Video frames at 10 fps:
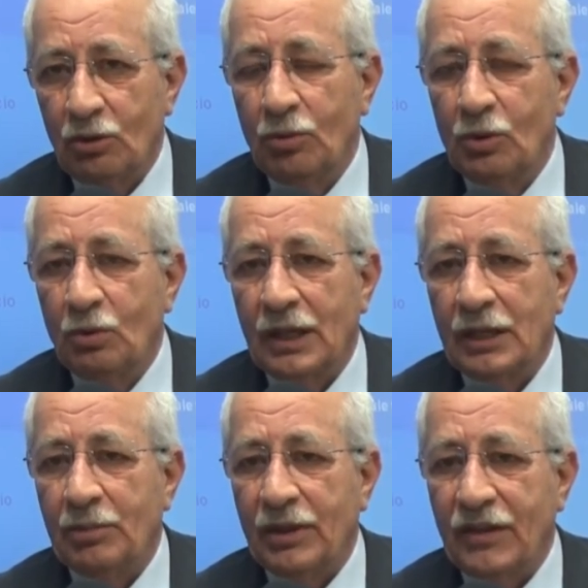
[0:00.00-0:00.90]
comunque
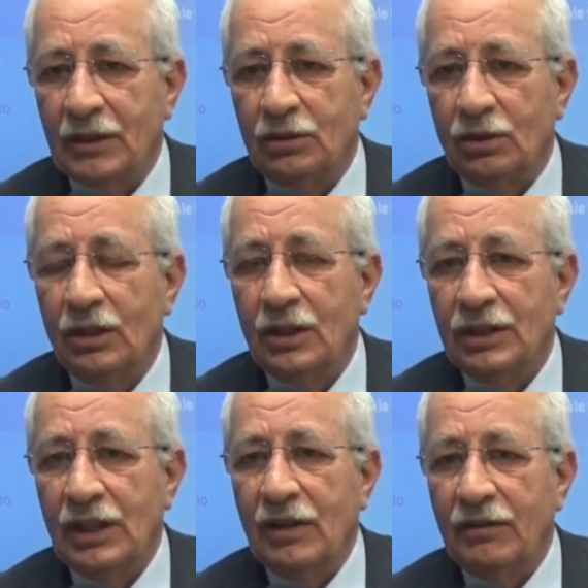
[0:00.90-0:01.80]
anche il prefetto
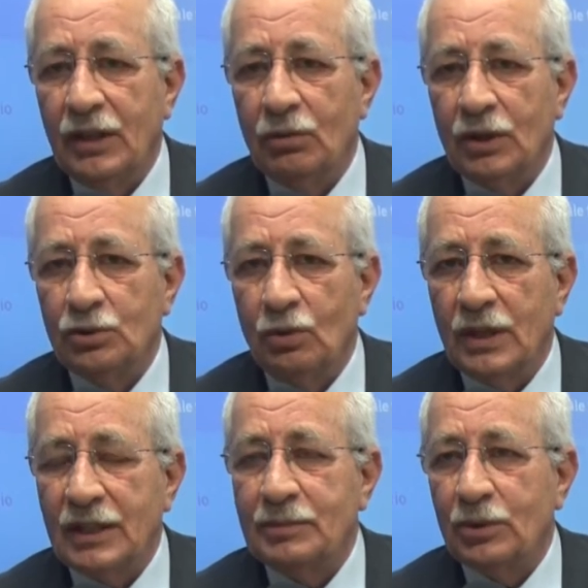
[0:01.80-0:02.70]
deve avere una
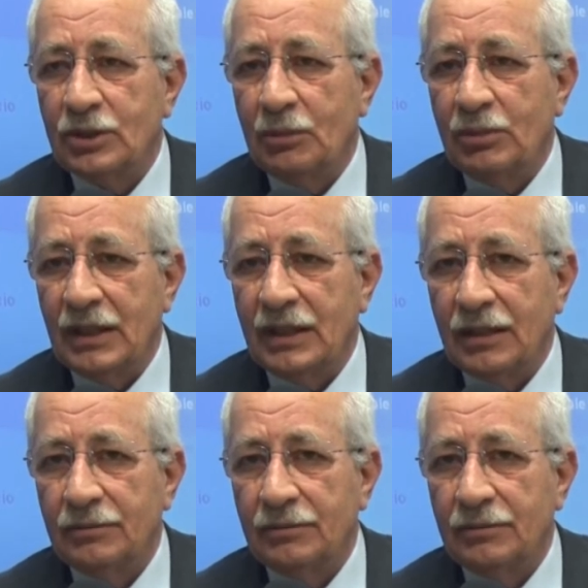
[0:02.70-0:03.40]
sua responsabilità.